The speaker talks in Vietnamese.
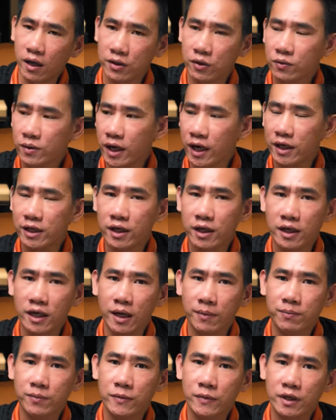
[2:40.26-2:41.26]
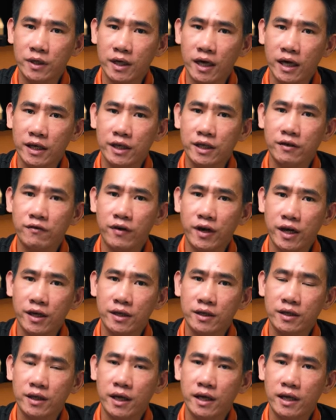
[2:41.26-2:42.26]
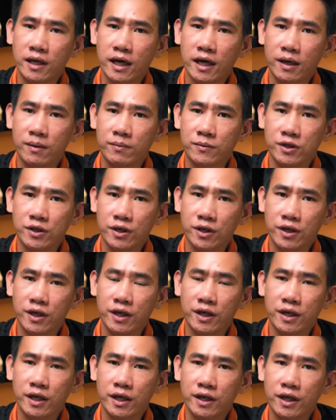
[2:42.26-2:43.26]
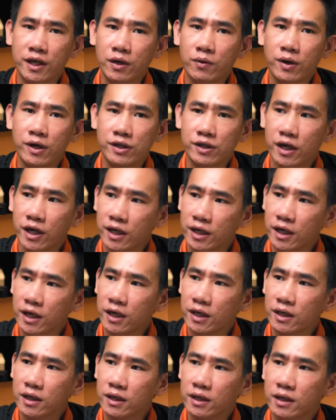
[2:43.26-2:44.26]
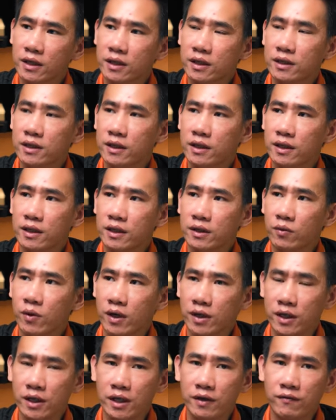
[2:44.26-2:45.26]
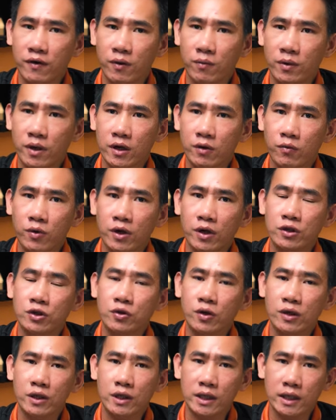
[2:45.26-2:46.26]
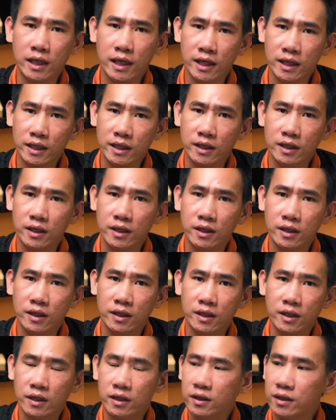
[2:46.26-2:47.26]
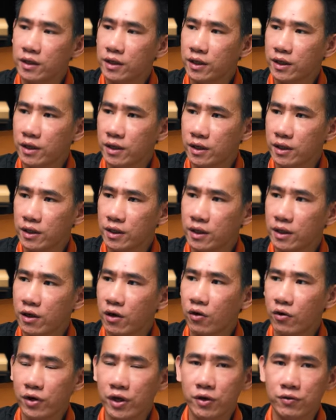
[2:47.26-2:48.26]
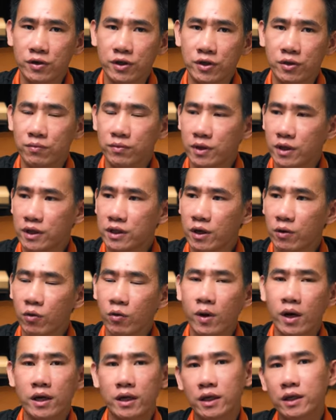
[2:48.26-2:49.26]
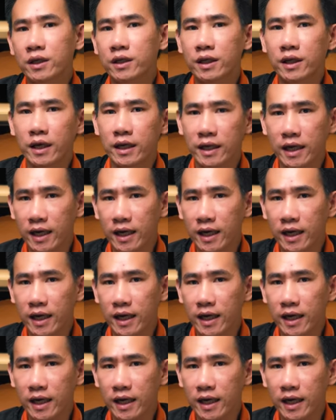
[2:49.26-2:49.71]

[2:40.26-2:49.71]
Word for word: chúng ta hay thường gặp những anh event hay làm sự kiện này kia ngoài trời á, thì hoặc những cái phòng karaoke kinh doanh hiện nay thì họ đều sử dụng những cái dòng loa đứng như thế này